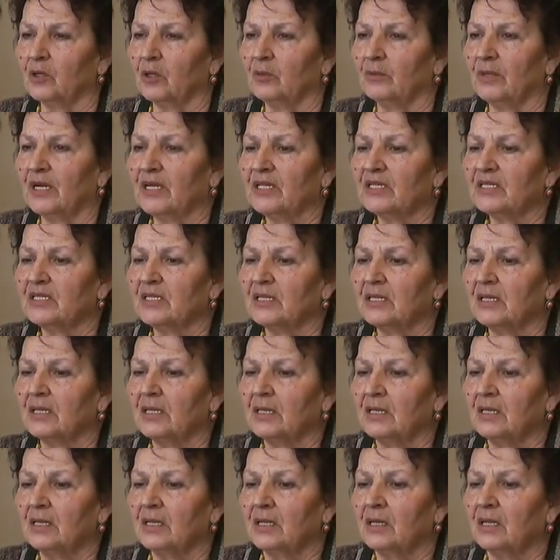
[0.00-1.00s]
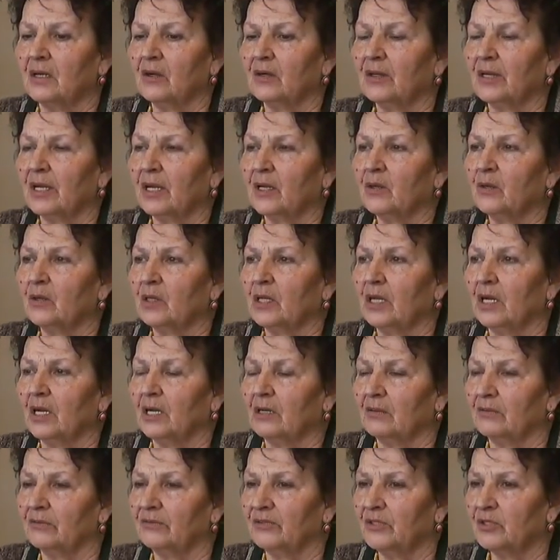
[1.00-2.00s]
Ich sah ihn nur noch von der Seite, er
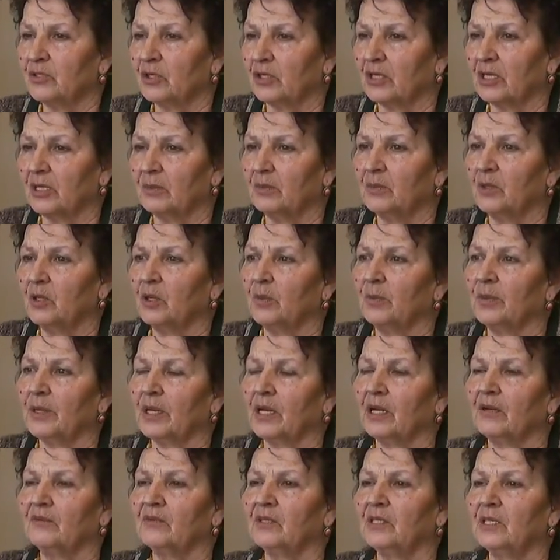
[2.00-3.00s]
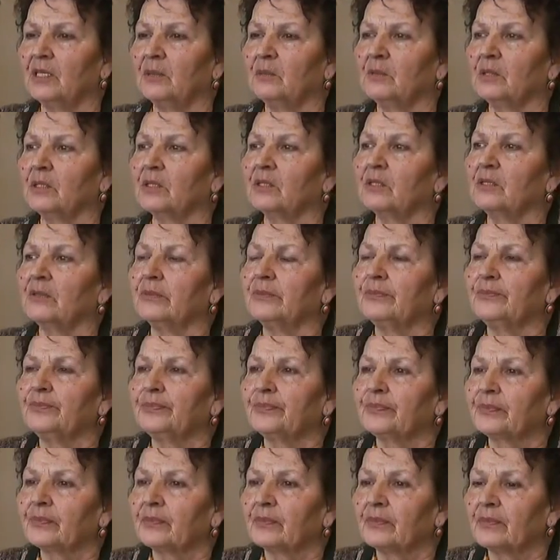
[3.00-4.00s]
winkte mir zu und dann war er weg.
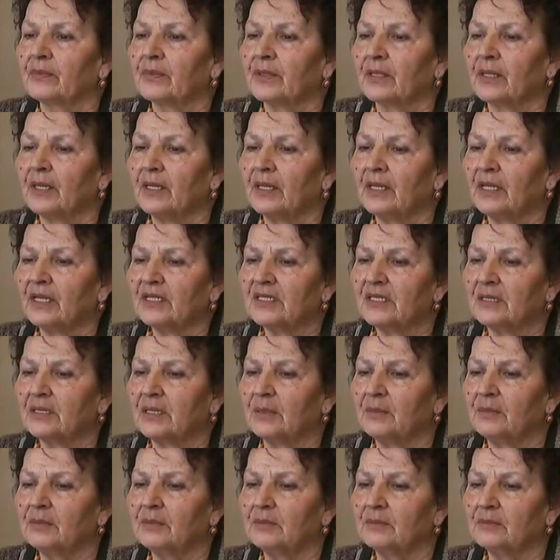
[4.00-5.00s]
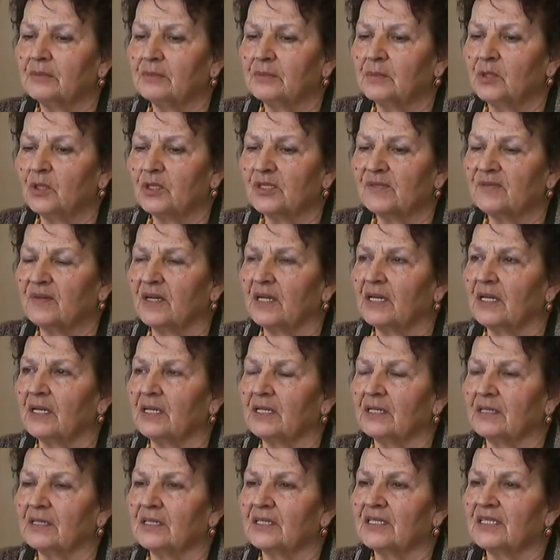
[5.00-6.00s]
Ich habe ihn nie wieder gesehen und seine
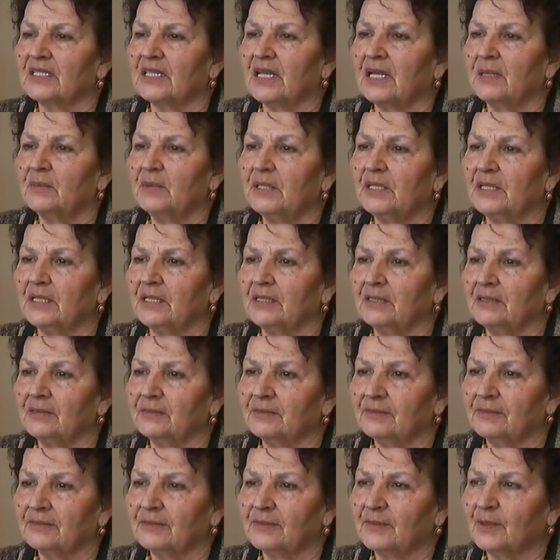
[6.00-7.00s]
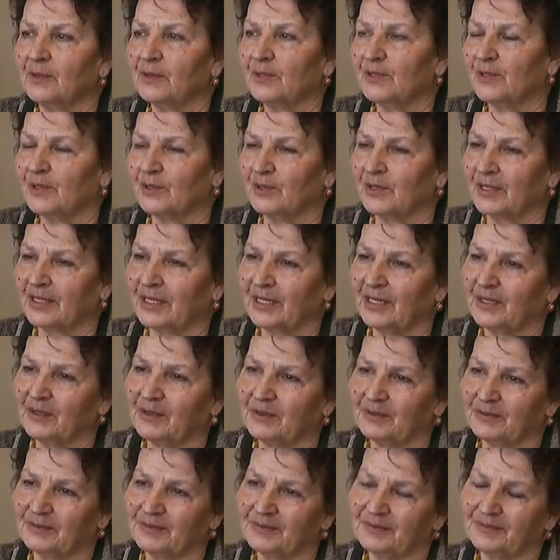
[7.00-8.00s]
Leiche habe ich noch immer nicht
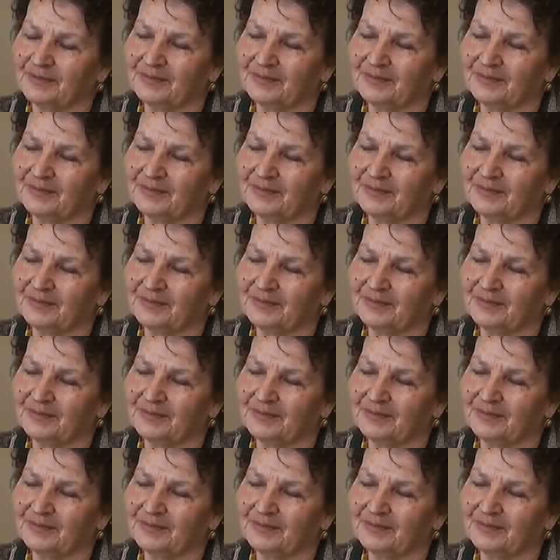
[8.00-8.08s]
wiedergefunden.